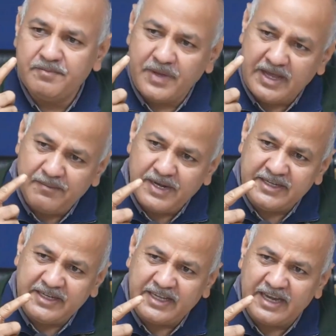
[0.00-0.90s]
मेल
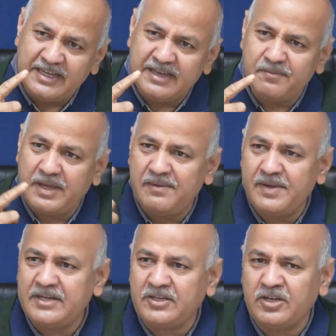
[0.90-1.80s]
मेंटी के लिए मेल
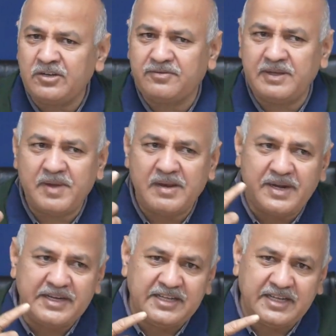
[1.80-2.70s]
मेंटर फीमेल
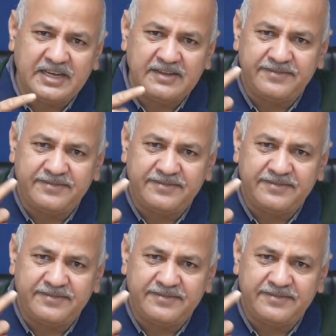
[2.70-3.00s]
मेंटी के लिए